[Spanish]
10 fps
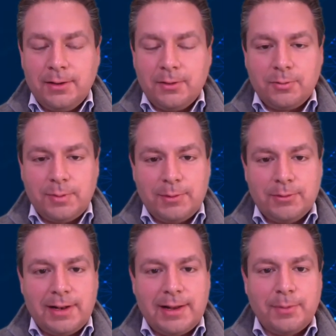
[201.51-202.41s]
Nos
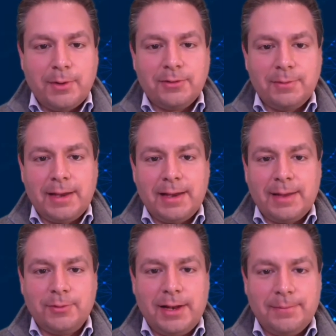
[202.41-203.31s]
vemos en la próxima
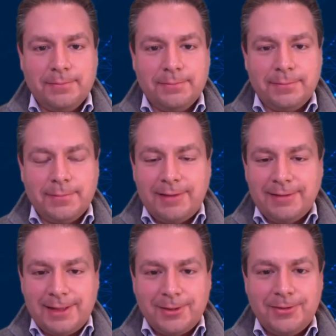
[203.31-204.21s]
cápsula.
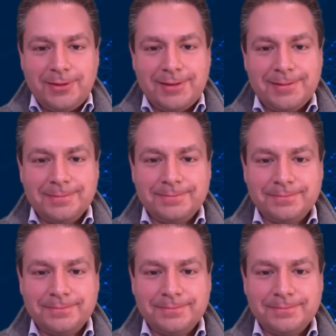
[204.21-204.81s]
Hasta entonces.